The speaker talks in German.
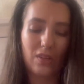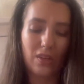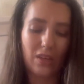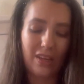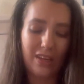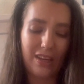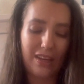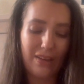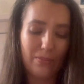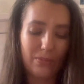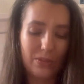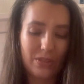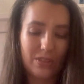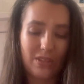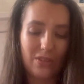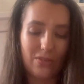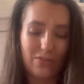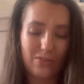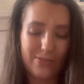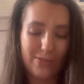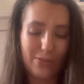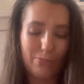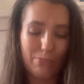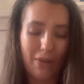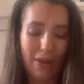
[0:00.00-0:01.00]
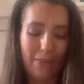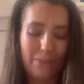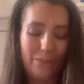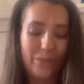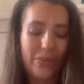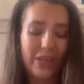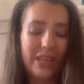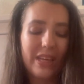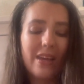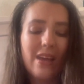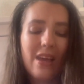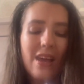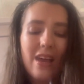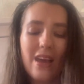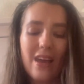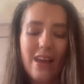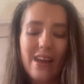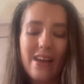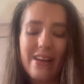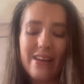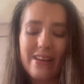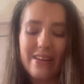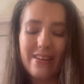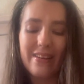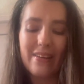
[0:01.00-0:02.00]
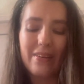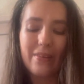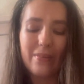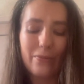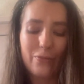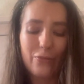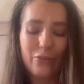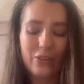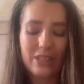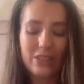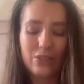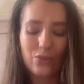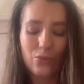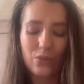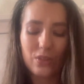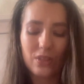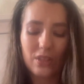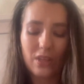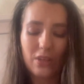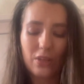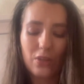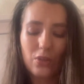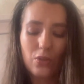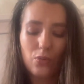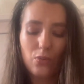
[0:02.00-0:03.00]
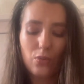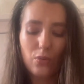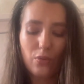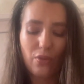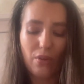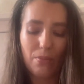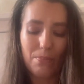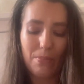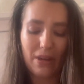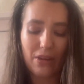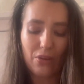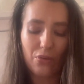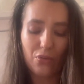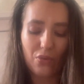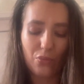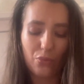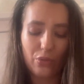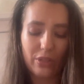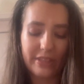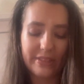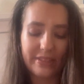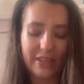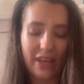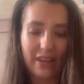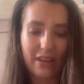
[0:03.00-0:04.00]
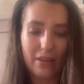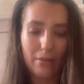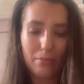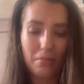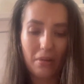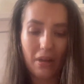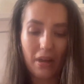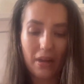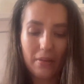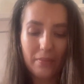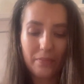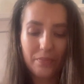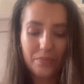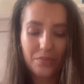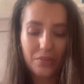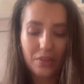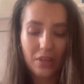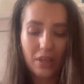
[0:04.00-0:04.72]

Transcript: Reh. Man sieht halt aus wie Bambi. Ähm, fand ich ultra cute, Verpackung recycelbar.